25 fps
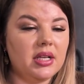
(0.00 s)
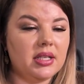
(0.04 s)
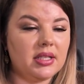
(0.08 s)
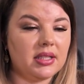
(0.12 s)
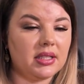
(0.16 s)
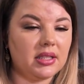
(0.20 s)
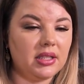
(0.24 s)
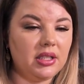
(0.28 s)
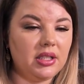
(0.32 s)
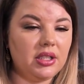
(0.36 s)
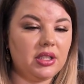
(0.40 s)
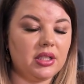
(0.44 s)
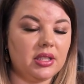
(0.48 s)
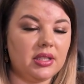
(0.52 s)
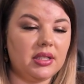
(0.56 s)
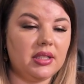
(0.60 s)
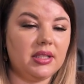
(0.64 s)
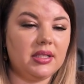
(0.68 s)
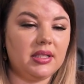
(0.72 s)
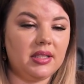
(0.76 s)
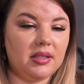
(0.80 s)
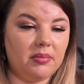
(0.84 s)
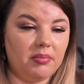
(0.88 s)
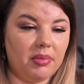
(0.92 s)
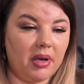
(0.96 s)

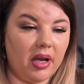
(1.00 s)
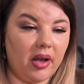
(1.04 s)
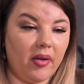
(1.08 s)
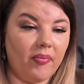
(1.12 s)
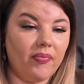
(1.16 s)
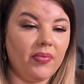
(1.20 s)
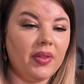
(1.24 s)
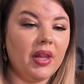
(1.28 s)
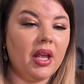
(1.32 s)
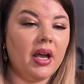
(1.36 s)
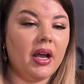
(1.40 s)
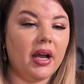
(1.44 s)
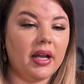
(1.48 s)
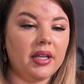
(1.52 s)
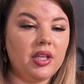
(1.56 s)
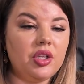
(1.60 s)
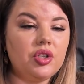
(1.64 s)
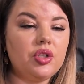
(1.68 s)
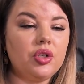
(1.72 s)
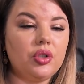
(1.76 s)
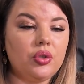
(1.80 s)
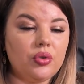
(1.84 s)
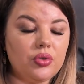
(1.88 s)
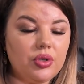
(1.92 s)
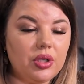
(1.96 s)
Слышать себя. Они
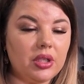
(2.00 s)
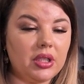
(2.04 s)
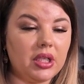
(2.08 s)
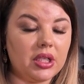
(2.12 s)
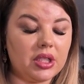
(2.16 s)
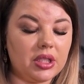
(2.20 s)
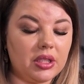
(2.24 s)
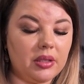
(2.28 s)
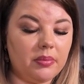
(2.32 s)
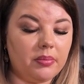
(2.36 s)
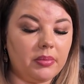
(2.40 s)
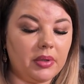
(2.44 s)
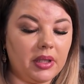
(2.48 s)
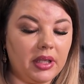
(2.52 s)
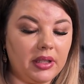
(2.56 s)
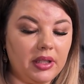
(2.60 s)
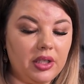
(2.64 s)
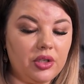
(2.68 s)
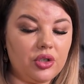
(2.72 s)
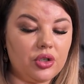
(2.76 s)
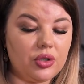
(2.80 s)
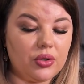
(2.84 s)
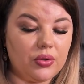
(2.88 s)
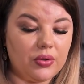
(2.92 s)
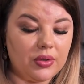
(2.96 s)
же тоже должны
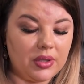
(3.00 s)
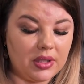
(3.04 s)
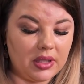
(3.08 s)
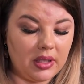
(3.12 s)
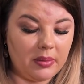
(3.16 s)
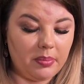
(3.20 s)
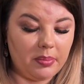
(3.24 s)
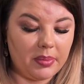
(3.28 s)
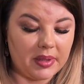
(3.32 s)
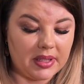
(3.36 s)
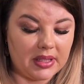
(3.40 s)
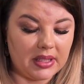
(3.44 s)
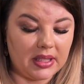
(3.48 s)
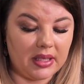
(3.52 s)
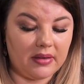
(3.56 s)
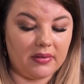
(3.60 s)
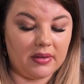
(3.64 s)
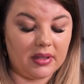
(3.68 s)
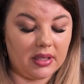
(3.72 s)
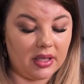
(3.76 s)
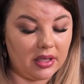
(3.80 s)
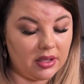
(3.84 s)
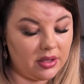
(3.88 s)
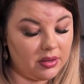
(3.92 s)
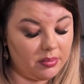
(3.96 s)
логическую цепь
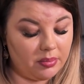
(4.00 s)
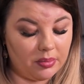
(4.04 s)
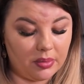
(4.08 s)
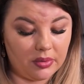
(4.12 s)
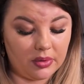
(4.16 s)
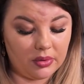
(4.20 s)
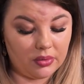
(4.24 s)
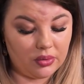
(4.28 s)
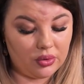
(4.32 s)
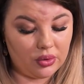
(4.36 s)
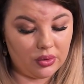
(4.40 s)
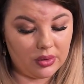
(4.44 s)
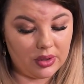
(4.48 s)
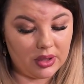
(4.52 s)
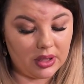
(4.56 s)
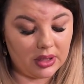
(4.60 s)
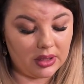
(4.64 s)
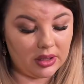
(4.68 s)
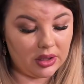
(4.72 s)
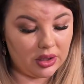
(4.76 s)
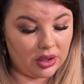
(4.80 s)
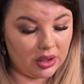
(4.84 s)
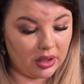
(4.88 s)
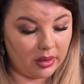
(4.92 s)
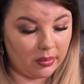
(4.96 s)
поставить даже при учете
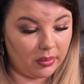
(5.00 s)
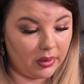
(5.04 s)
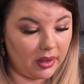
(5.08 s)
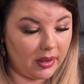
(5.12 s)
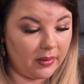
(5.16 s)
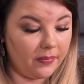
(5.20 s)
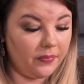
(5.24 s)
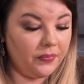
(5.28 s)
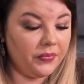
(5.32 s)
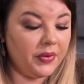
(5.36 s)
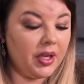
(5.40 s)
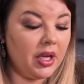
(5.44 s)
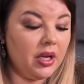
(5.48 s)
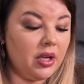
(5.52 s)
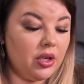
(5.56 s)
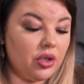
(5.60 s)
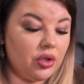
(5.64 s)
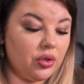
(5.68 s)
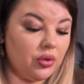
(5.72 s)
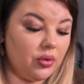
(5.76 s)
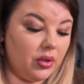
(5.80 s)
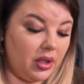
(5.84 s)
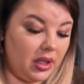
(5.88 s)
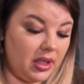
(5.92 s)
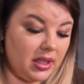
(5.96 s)
этой шапки.
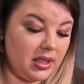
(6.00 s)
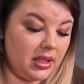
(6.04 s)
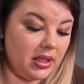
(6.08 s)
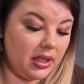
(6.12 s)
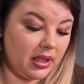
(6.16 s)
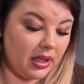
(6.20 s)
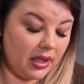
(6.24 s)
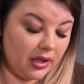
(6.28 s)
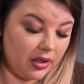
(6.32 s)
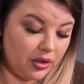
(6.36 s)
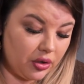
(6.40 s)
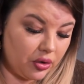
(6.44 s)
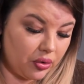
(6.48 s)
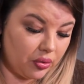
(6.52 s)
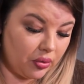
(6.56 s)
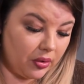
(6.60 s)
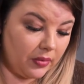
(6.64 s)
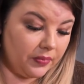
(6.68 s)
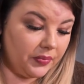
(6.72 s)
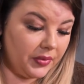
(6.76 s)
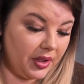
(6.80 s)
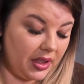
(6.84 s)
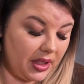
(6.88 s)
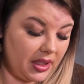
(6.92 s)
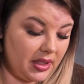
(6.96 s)
Что если
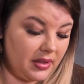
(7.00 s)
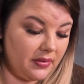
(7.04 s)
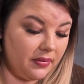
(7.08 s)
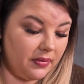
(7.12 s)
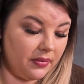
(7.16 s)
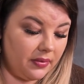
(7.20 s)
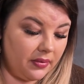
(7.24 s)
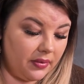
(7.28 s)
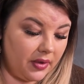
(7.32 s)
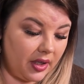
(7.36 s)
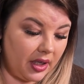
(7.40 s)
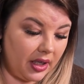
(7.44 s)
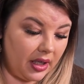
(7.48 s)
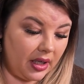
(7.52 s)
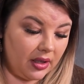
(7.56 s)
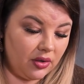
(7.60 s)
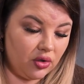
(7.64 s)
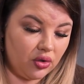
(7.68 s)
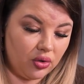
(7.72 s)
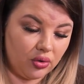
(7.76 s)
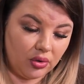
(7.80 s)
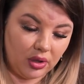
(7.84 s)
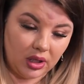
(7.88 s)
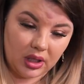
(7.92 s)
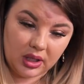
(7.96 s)
хорошо, есть
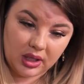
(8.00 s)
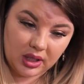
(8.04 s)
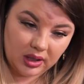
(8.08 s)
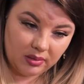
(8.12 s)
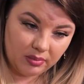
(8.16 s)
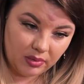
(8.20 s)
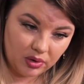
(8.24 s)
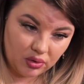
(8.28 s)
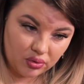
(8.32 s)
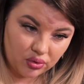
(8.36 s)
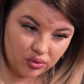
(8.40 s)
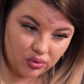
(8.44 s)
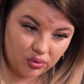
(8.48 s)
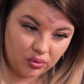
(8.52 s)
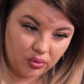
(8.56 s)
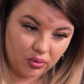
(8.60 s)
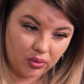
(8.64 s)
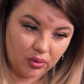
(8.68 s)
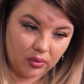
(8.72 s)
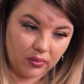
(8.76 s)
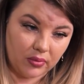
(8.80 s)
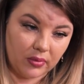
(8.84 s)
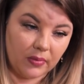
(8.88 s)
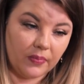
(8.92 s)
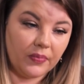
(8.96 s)
вероятность, что я не отморожу
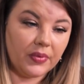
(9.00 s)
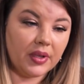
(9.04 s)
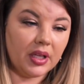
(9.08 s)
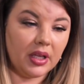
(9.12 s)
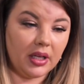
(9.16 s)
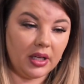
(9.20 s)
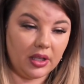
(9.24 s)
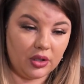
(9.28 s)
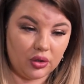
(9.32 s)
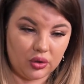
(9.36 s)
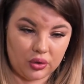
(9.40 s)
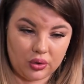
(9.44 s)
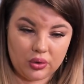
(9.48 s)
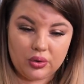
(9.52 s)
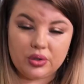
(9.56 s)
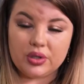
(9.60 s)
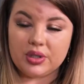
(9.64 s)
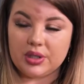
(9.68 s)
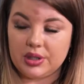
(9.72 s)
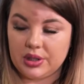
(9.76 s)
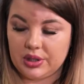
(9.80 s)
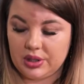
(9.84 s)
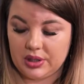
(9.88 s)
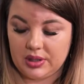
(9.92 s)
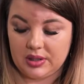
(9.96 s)
голову. Это же тоже
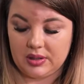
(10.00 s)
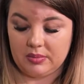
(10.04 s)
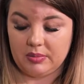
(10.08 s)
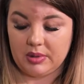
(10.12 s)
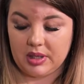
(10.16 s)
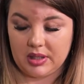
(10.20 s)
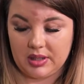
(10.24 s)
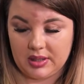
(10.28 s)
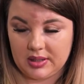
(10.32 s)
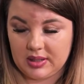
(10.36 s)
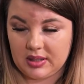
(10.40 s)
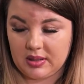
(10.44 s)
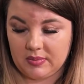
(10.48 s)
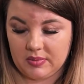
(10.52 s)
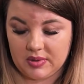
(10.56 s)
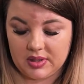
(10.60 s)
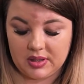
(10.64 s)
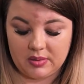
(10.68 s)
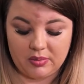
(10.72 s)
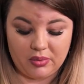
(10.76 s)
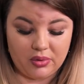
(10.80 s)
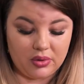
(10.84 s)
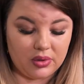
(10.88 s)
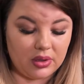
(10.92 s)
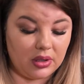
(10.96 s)
слышит себя, они сами с
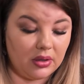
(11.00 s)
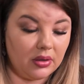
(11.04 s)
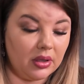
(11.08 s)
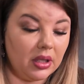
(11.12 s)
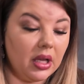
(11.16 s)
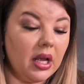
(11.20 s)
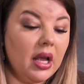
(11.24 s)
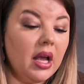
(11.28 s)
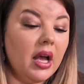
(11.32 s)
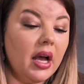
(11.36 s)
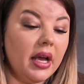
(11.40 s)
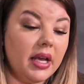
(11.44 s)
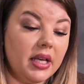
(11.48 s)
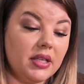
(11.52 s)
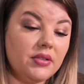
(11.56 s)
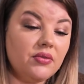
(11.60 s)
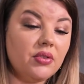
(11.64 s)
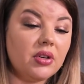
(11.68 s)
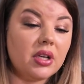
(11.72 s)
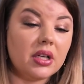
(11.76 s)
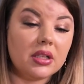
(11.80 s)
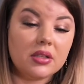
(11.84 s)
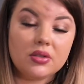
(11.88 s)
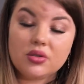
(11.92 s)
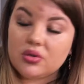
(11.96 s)
собой разговаривают. Есть
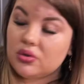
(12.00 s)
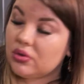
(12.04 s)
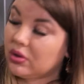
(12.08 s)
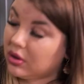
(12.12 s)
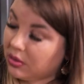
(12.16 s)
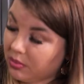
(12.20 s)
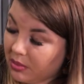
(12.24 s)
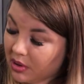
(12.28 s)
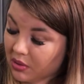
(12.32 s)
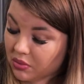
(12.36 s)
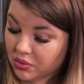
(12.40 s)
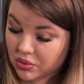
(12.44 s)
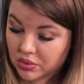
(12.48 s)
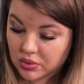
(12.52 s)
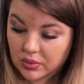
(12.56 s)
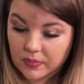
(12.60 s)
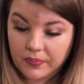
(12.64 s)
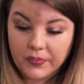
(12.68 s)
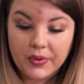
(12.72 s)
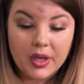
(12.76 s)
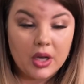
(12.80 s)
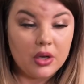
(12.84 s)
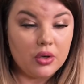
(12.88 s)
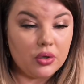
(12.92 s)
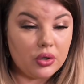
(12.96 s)
вероятность, что отморожу.
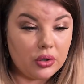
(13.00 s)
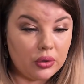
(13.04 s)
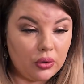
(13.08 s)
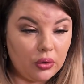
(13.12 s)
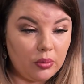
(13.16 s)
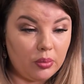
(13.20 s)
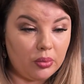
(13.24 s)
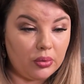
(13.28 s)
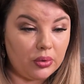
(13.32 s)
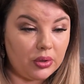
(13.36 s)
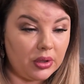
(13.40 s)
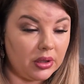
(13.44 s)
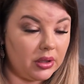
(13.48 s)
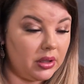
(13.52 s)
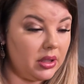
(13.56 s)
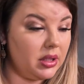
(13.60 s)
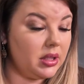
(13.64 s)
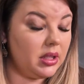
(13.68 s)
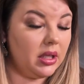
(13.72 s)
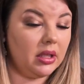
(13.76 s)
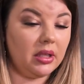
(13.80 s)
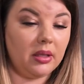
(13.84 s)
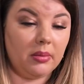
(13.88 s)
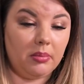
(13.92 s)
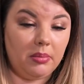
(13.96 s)
Что будет? Не
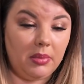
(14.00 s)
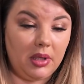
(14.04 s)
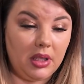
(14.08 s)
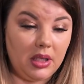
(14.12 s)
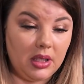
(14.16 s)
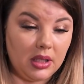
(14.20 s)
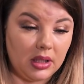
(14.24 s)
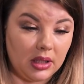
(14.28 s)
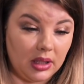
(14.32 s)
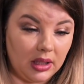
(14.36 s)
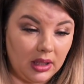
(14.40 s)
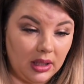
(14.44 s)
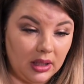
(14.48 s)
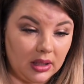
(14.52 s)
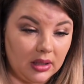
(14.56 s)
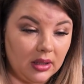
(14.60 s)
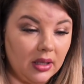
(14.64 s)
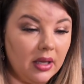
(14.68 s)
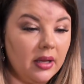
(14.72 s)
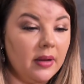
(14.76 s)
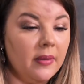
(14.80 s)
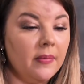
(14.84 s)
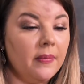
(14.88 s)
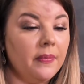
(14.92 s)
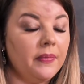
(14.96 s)
знаю, там менингит –
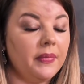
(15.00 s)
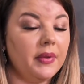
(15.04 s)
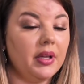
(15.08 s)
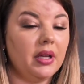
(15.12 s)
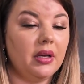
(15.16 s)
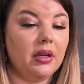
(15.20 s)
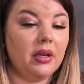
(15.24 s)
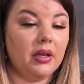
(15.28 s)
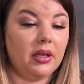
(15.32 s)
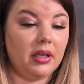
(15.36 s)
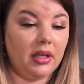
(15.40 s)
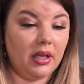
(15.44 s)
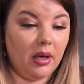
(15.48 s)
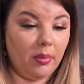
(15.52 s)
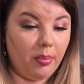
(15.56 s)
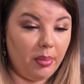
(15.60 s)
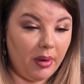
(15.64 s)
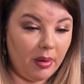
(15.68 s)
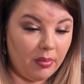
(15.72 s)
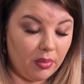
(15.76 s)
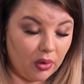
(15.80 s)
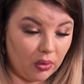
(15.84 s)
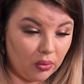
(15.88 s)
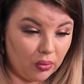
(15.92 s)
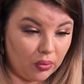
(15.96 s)
а, я
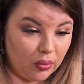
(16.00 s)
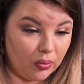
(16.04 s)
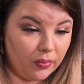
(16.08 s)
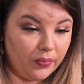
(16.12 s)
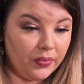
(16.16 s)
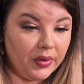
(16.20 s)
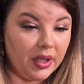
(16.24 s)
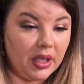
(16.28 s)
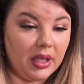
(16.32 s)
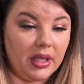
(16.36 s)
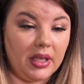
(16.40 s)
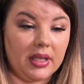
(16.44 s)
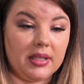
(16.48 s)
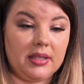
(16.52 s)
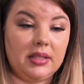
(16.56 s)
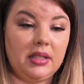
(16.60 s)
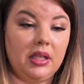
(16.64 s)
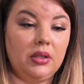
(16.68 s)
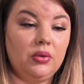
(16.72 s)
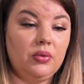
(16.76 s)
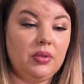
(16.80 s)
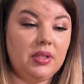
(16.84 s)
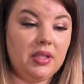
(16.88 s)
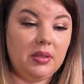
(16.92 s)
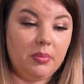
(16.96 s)
помру, я
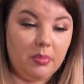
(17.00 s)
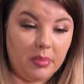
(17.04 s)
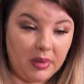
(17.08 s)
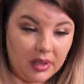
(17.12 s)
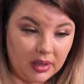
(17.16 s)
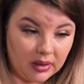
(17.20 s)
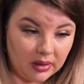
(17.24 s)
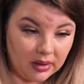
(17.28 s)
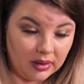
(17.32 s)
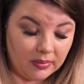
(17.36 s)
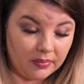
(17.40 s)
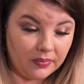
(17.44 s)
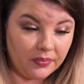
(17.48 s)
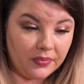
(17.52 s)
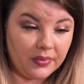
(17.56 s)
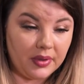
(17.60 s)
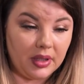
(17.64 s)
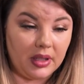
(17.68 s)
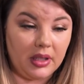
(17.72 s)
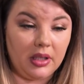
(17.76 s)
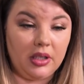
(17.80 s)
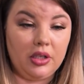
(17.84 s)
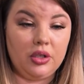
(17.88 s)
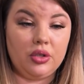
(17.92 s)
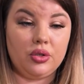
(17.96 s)
стану дебилом
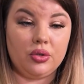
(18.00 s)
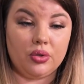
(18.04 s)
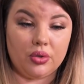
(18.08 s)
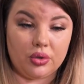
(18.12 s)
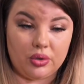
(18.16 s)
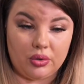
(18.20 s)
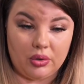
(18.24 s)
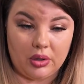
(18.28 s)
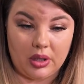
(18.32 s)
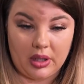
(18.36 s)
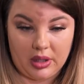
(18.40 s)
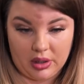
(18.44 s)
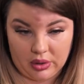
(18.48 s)
или еще что-то.